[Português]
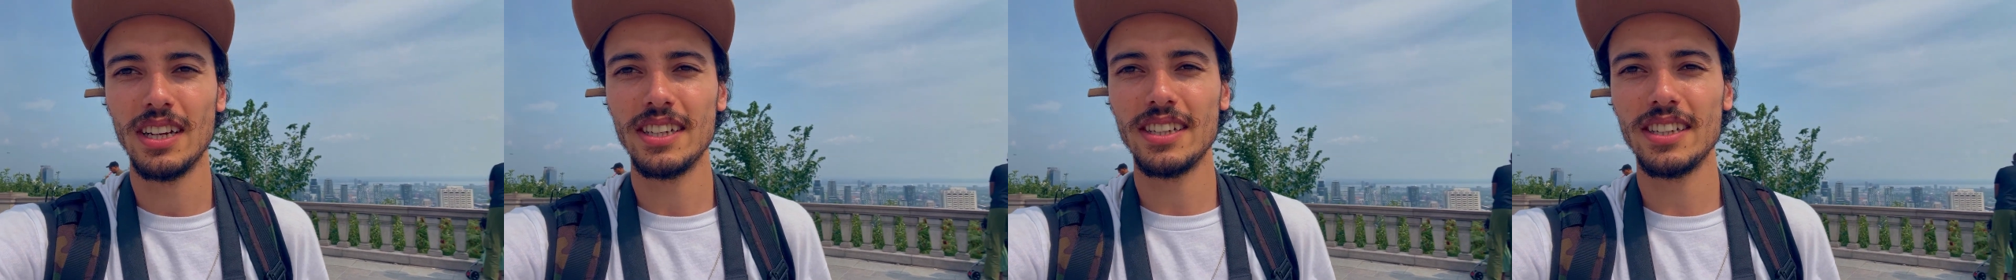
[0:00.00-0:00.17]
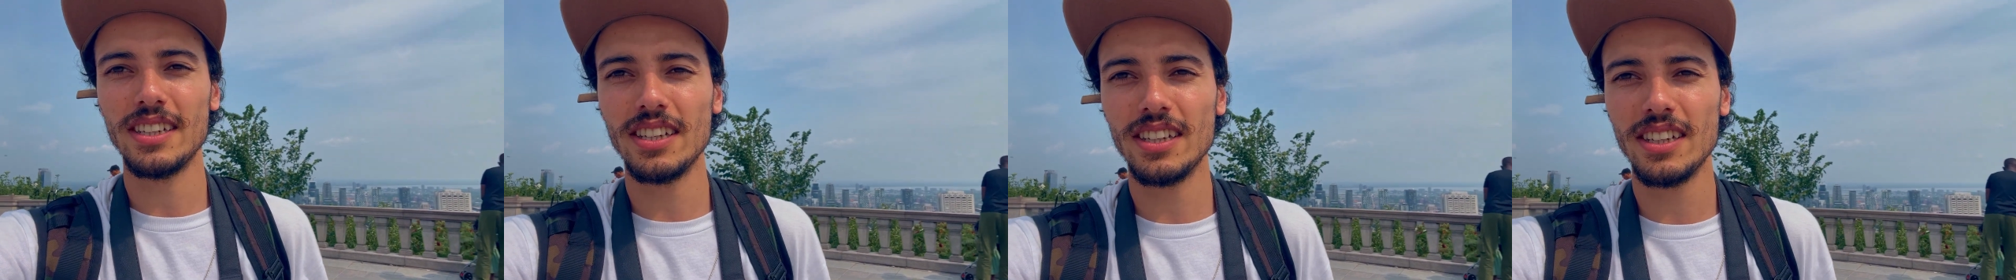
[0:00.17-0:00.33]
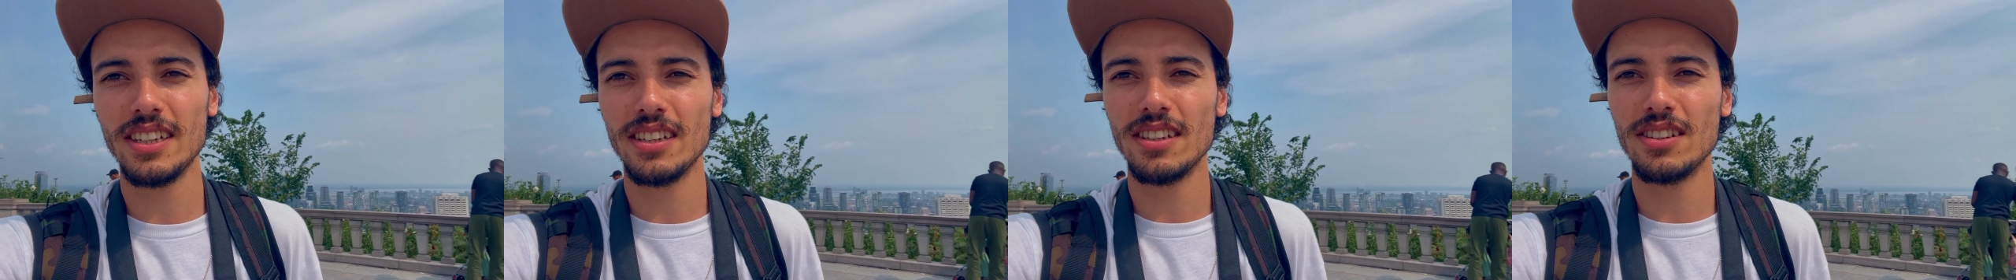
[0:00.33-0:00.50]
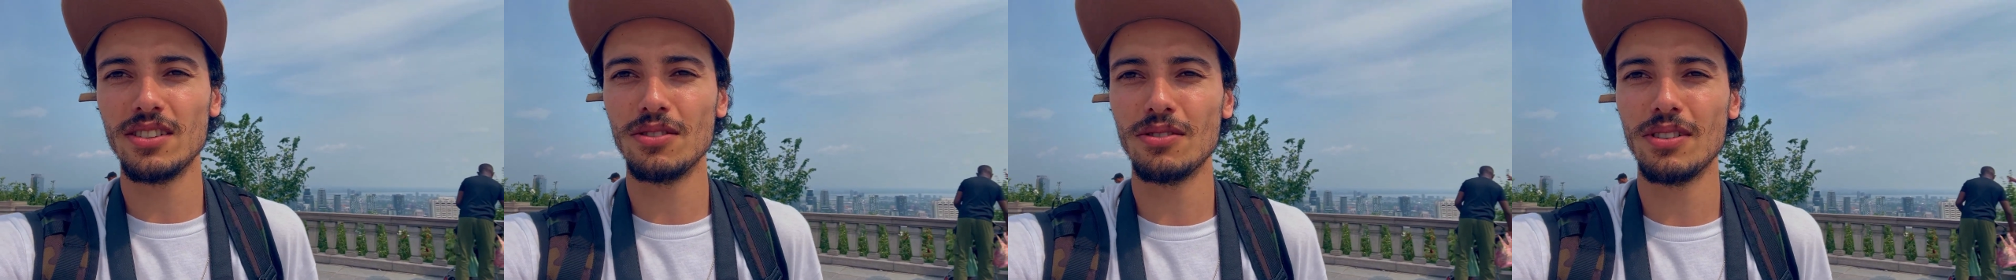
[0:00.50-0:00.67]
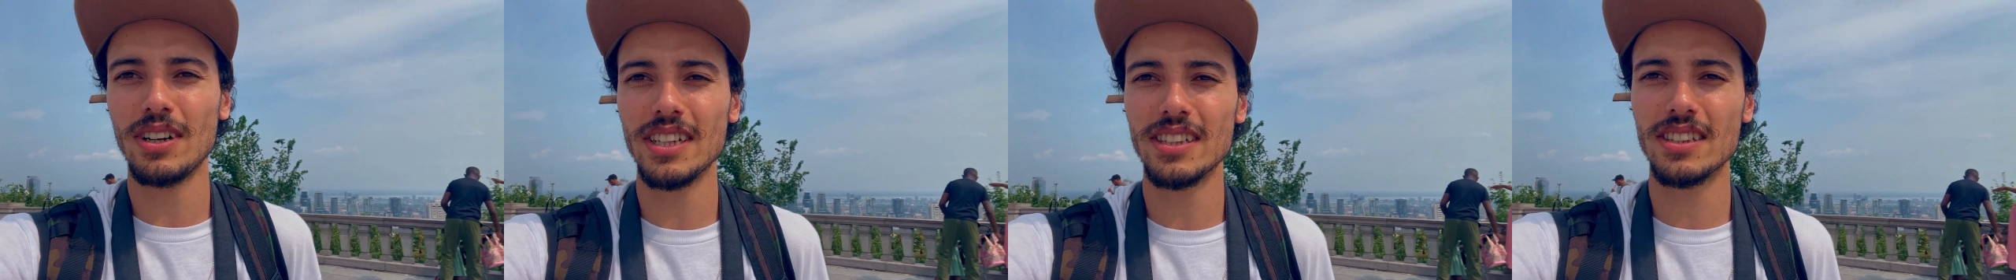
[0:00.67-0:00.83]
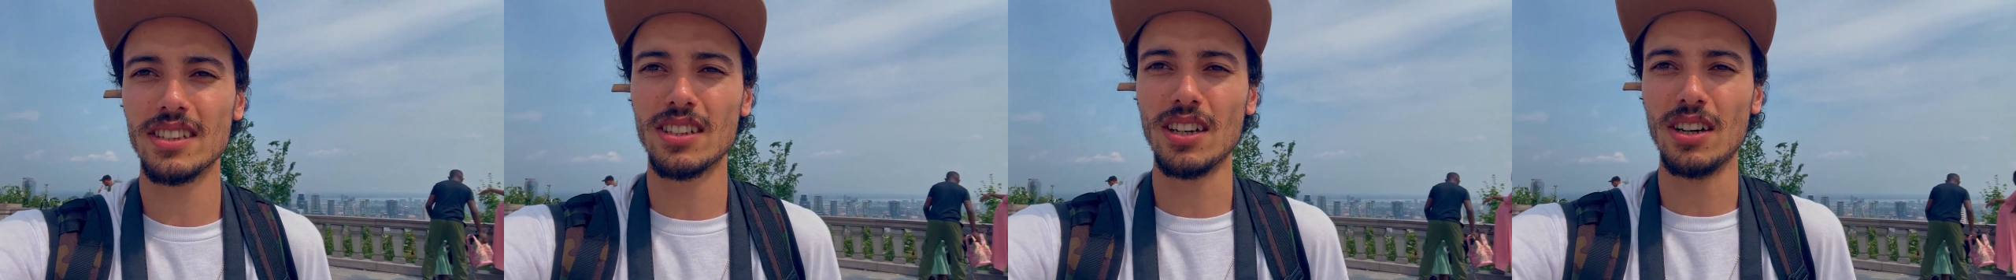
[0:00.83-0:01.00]
E não
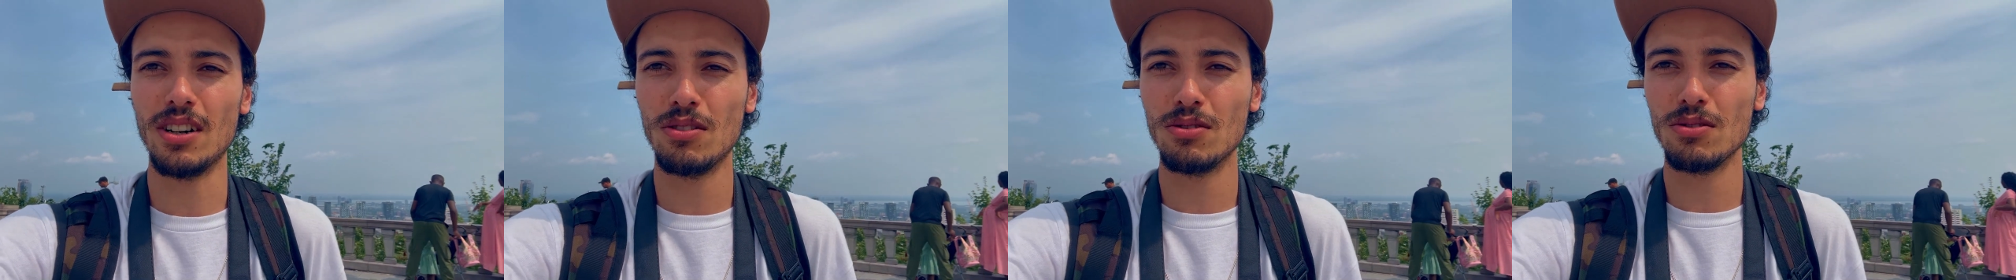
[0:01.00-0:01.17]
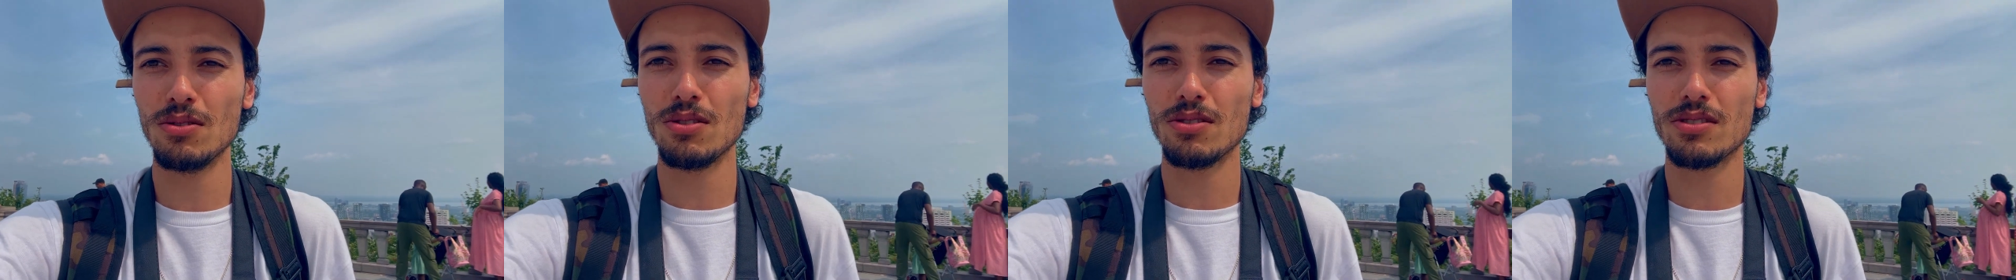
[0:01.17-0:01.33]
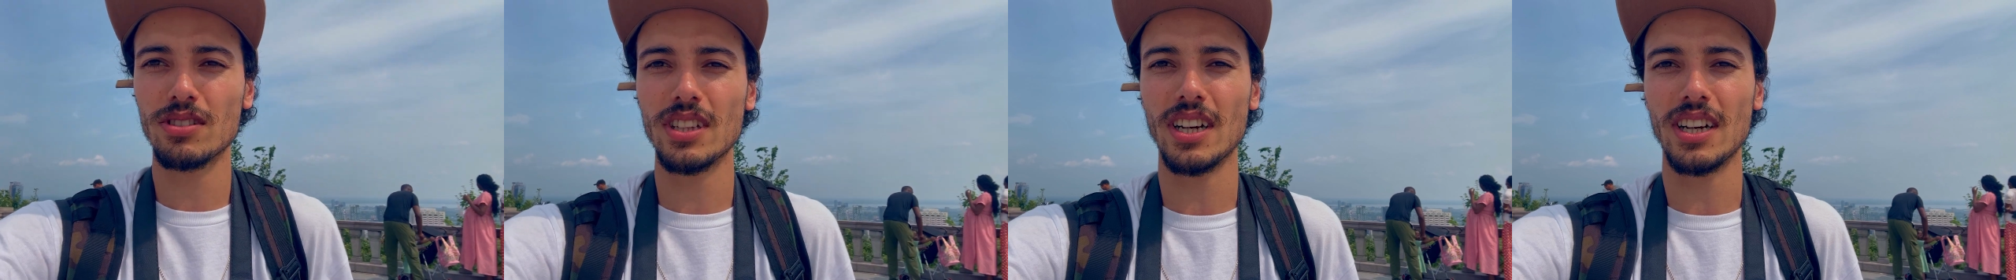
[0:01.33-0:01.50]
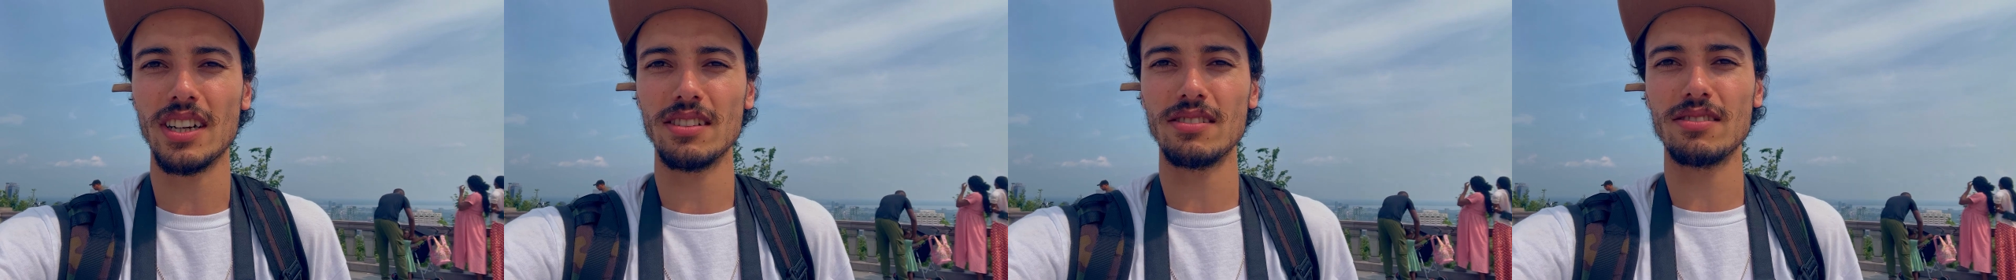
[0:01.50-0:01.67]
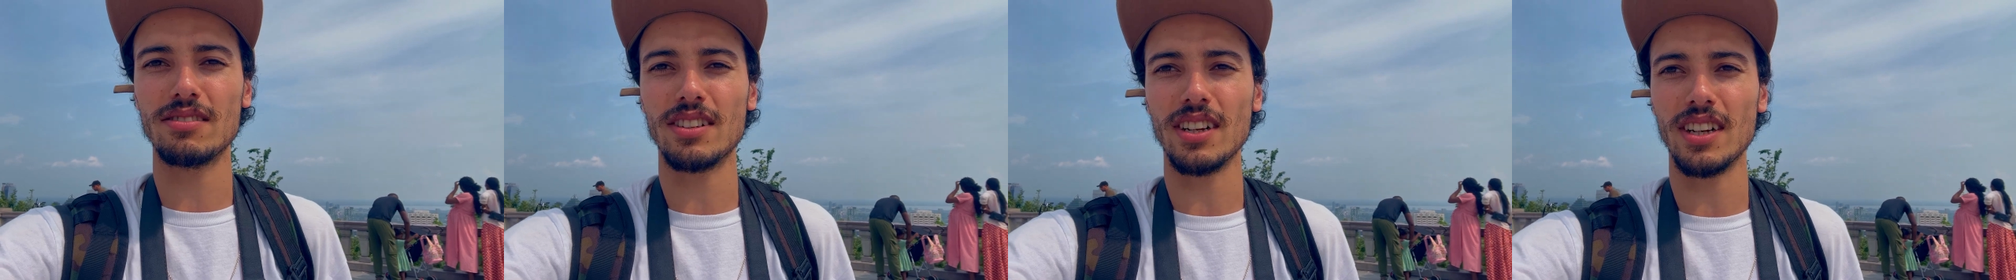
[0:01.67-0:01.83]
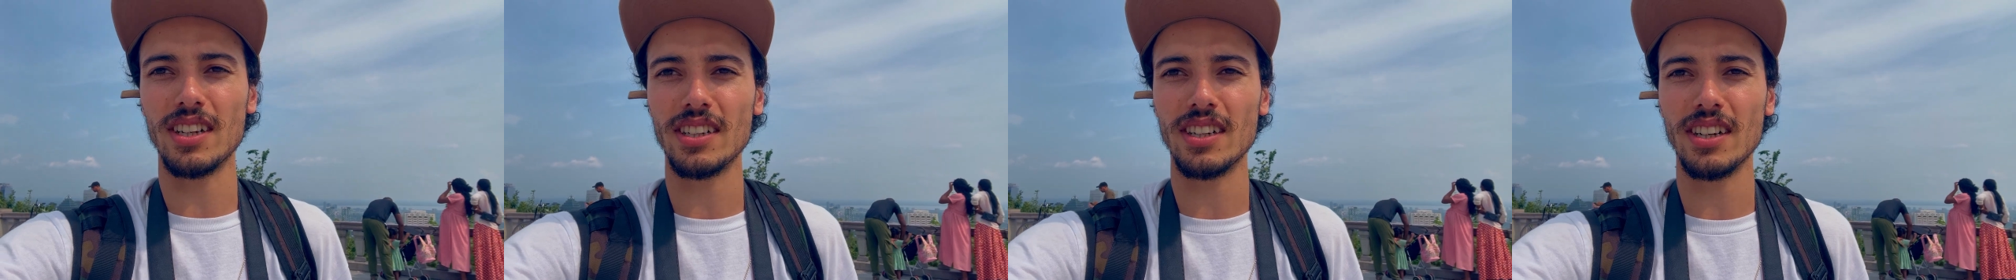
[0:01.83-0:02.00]
é tão lotado,
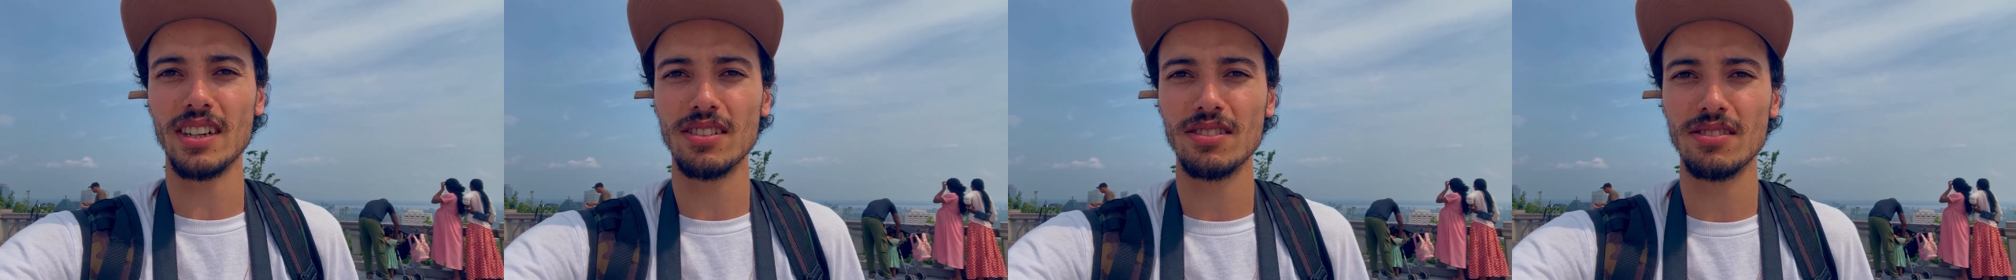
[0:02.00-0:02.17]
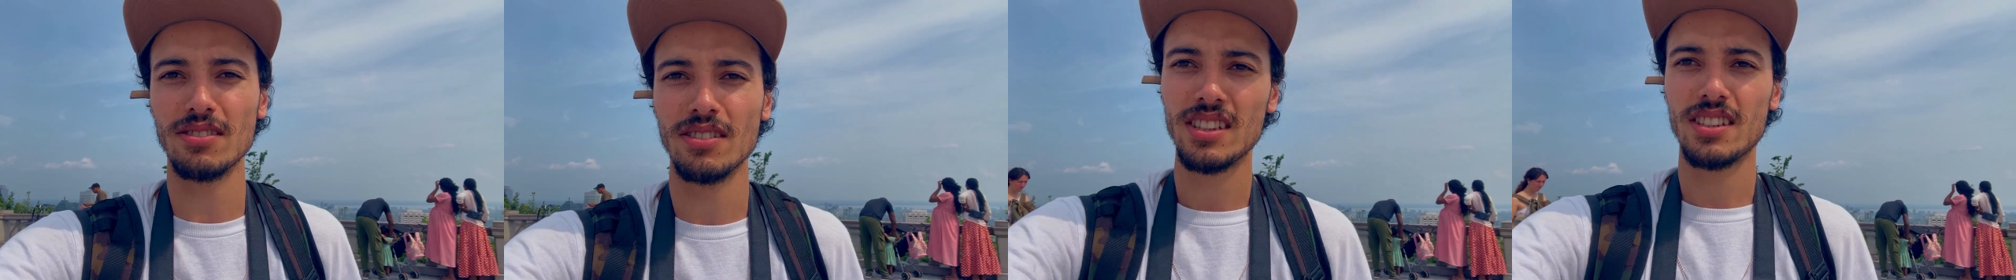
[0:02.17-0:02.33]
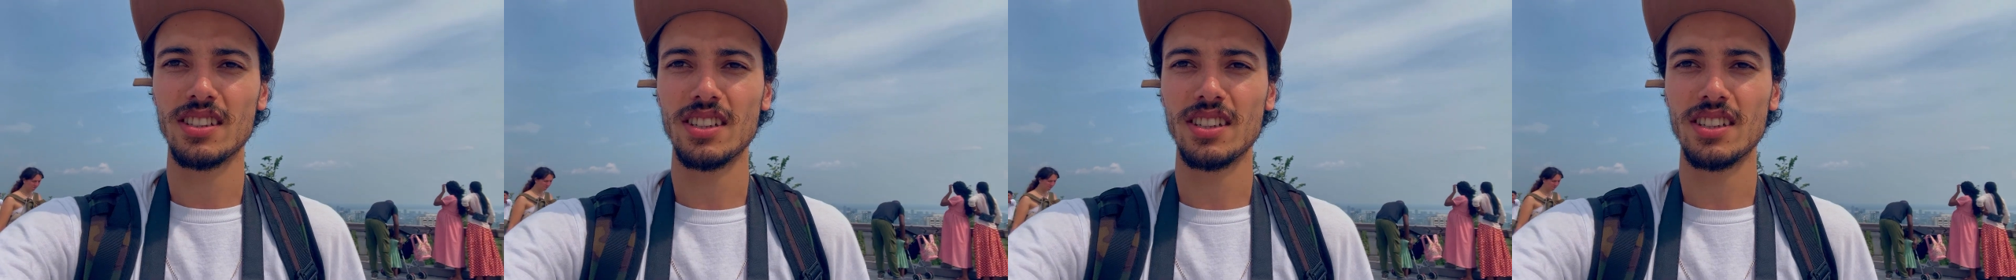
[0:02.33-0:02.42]
tá ligado?